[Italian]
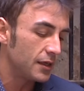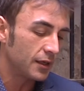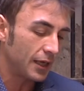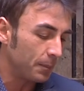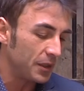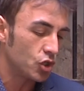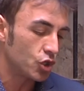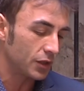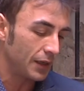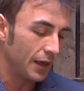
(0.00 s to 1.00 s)
eh,
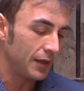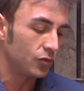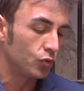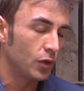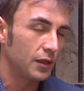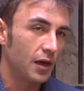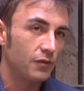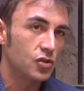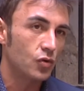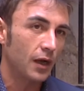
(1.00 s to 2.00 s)
capisce dalla lettura della
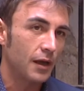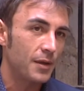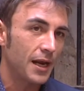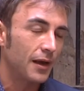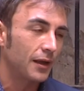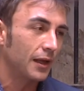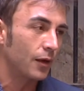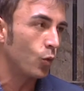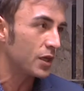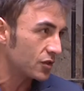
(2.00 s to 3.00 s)
misura camerale che
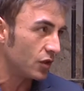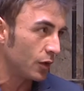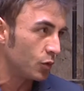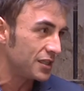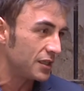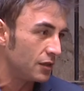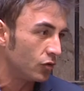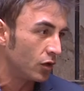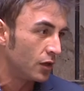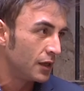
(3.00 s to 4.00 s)
questo
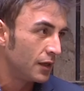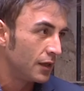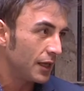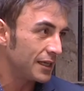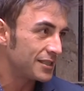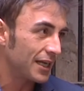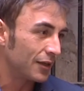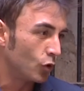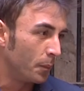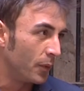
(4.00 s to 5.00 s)
requisito è
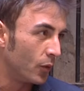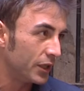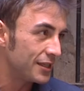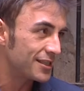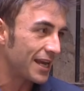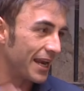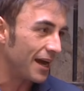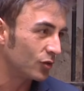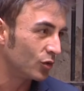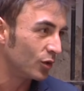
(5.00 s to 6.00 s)
stato poi
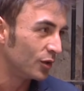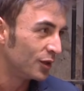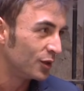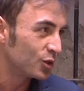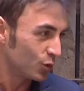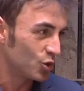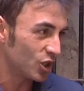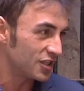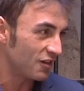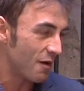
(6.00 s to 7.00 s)
sanato
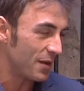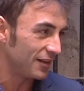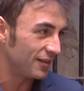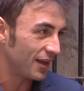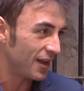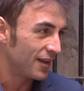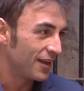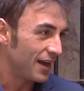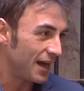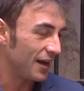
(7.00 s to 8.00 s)
successivamente
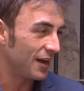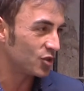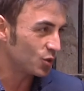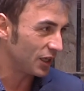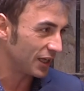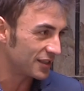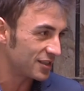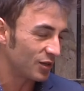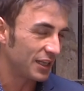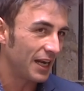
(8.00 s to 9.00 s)

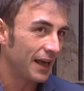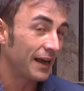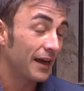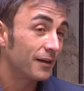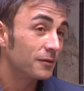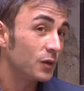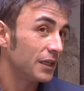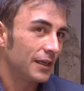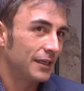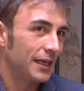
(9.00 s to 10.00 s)
all'aggiudicazione della gara.
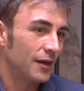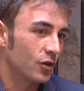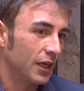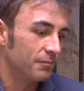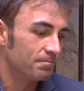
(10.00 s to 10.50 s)
Quindi è chiaro che